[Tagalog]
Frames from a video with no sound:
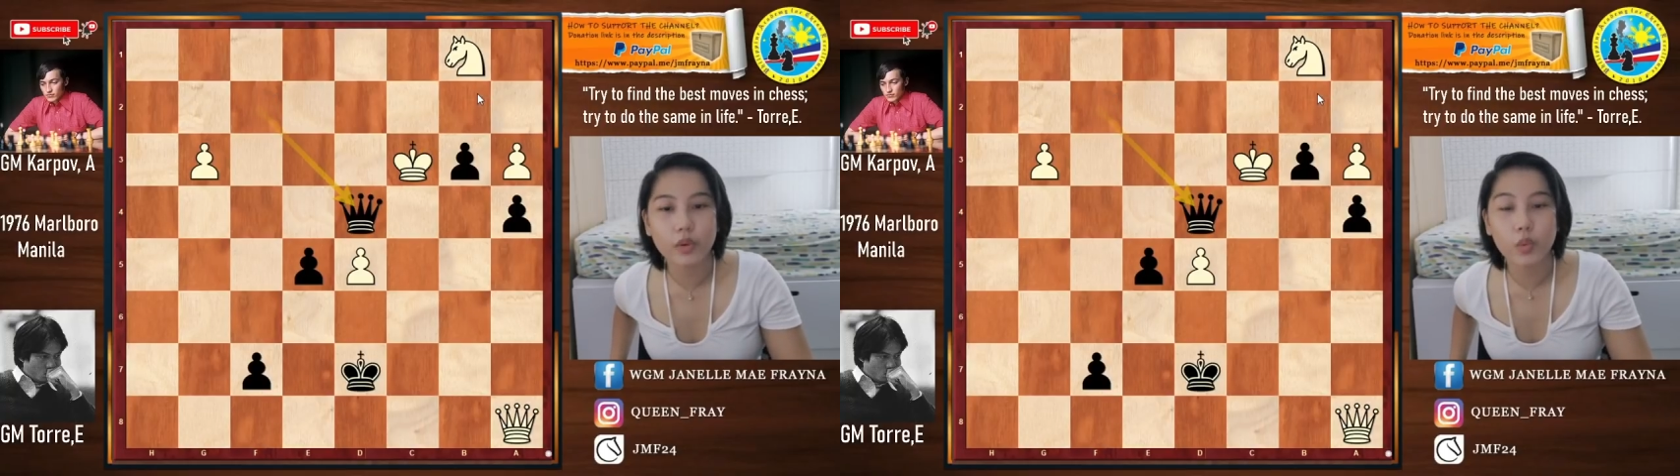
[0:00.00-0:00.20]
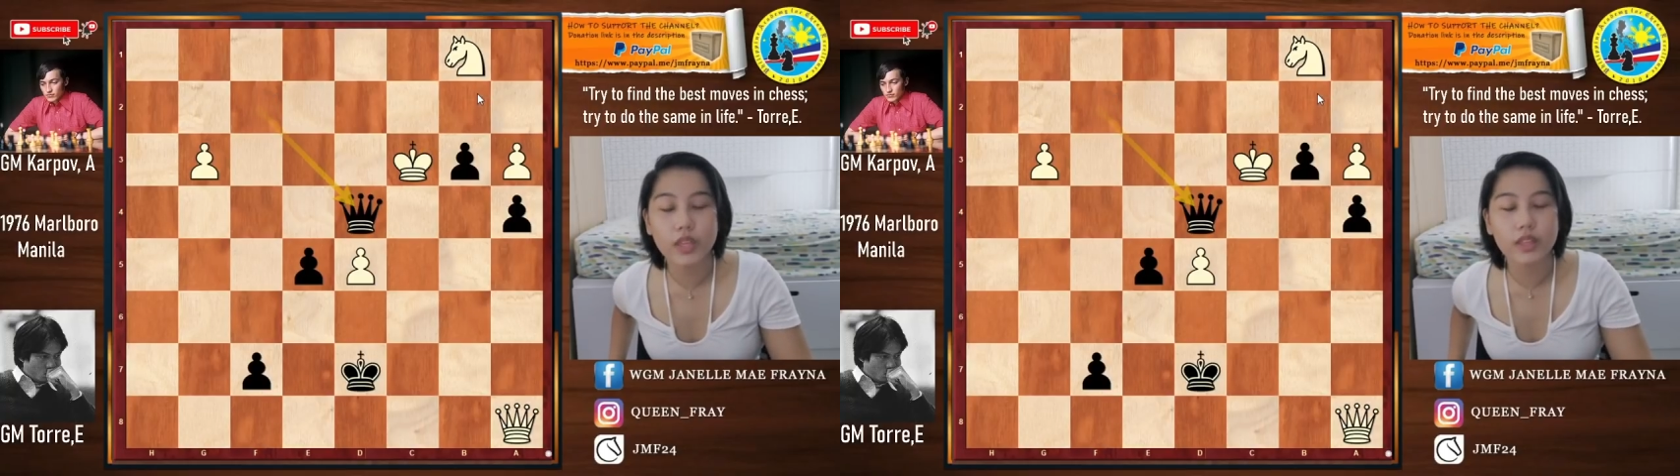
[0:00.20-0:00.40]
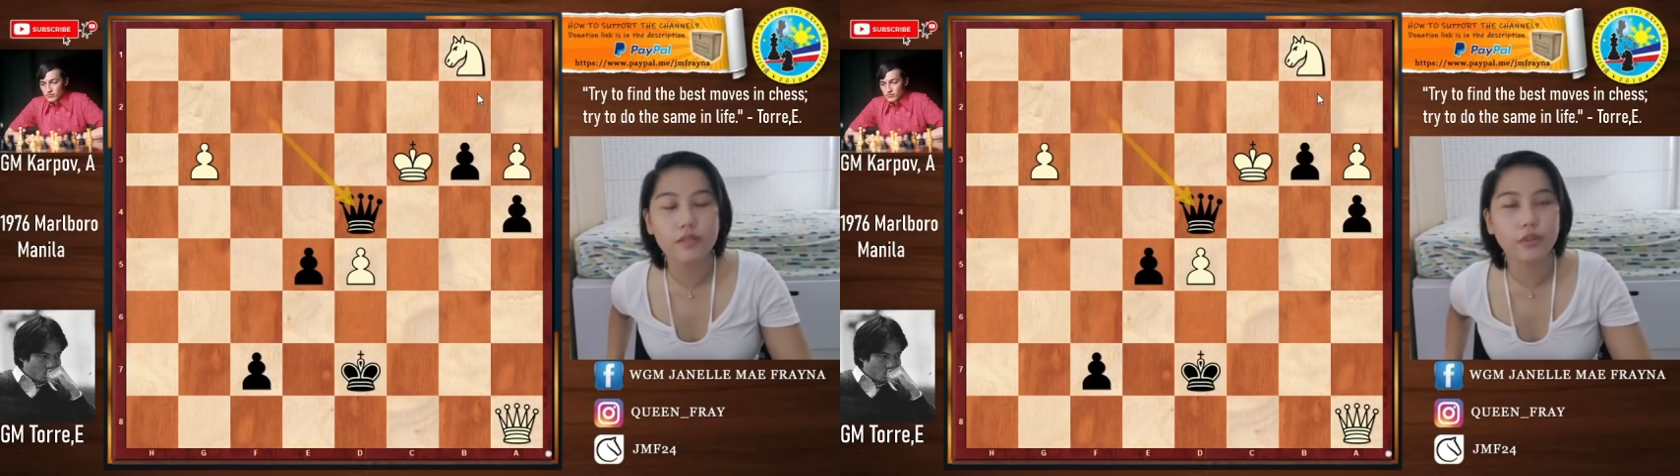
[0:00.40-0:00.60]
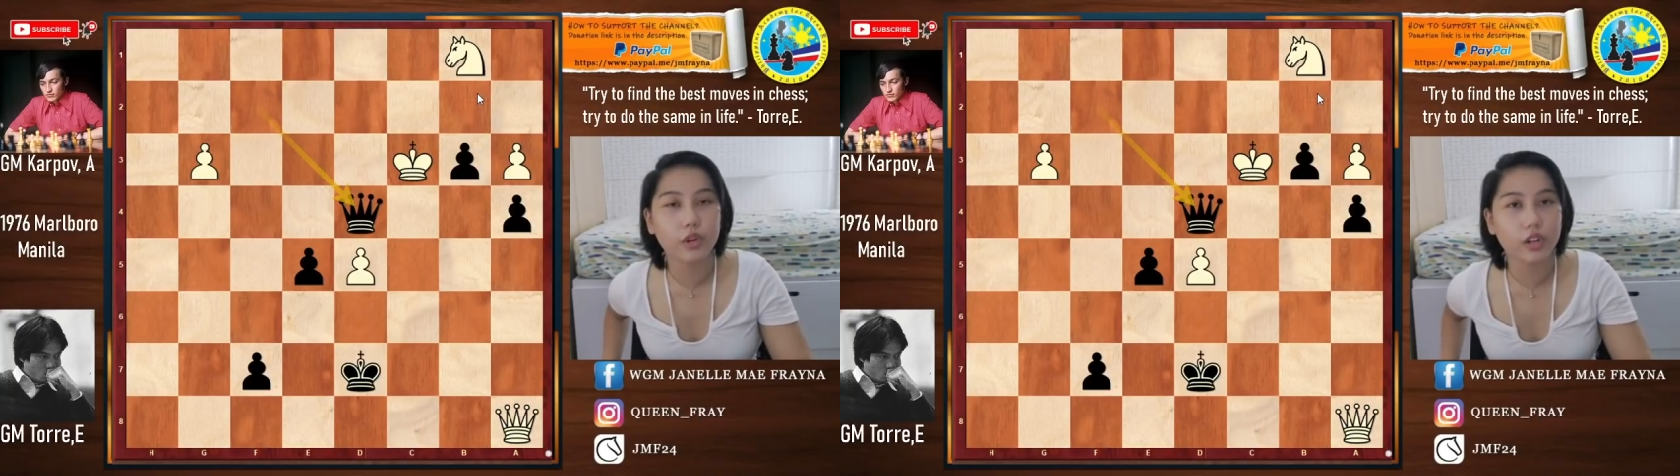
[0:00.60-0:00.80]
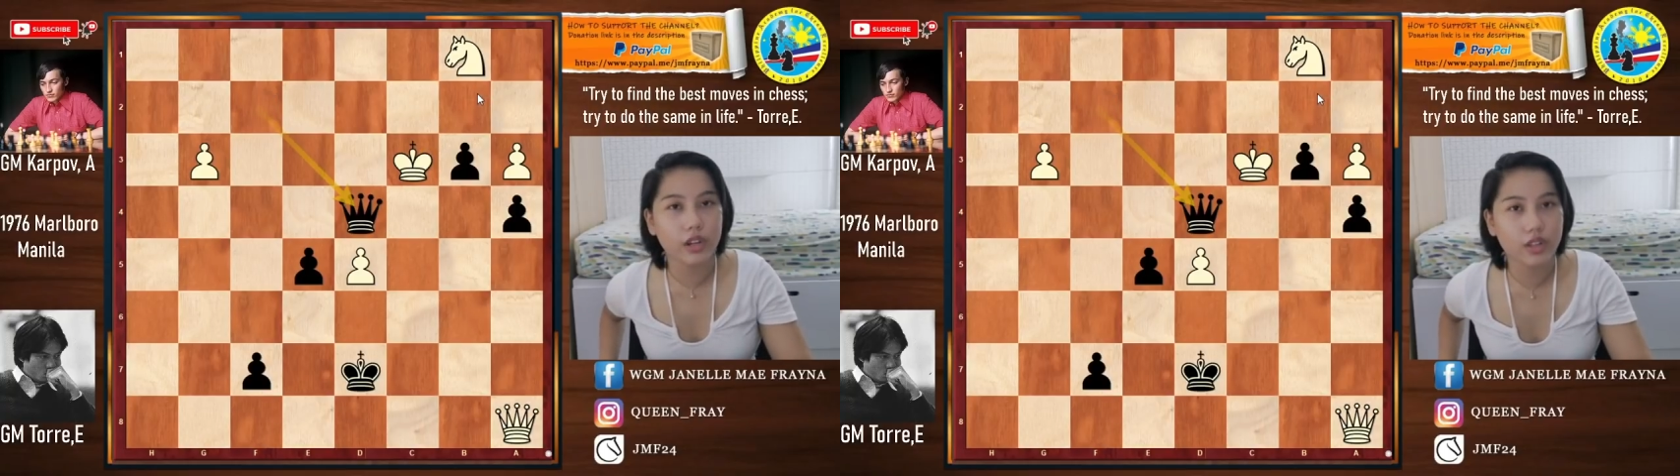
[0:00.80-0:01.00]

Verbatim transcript: queen d4,